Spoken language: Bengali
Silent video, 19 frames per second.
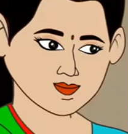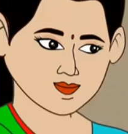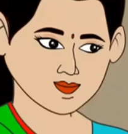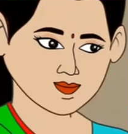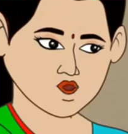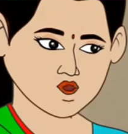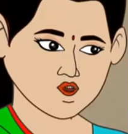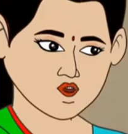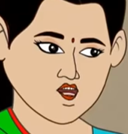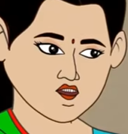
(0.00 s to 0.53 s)

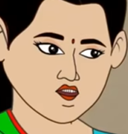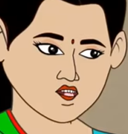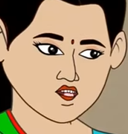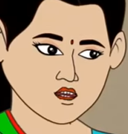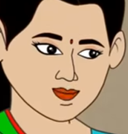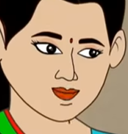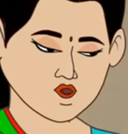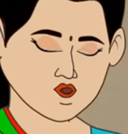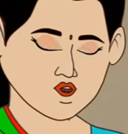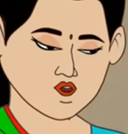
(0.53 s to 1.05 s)
পাগলি
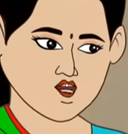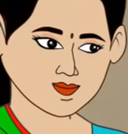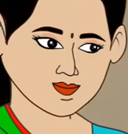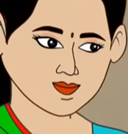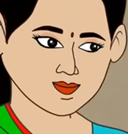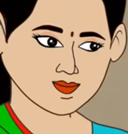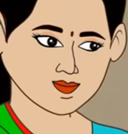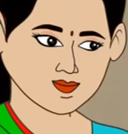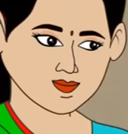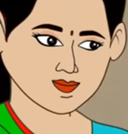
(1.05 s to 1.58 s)
মেয়ে আমার
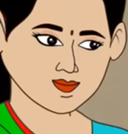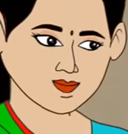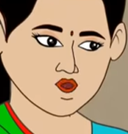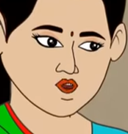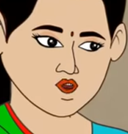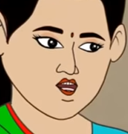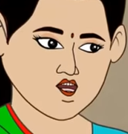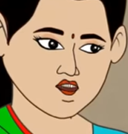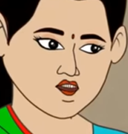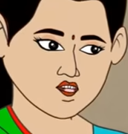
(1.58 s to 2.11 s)
তাও
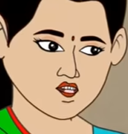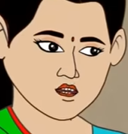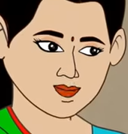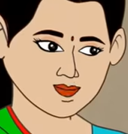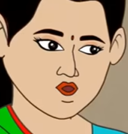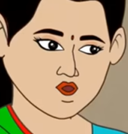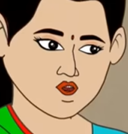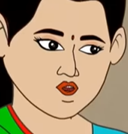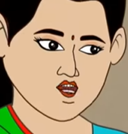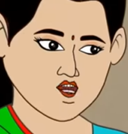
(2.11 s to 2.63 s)
তো ভয়
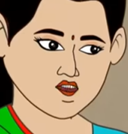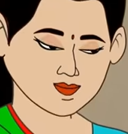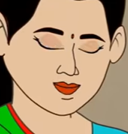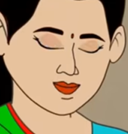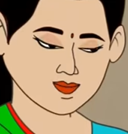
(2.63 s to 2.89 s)
কিসের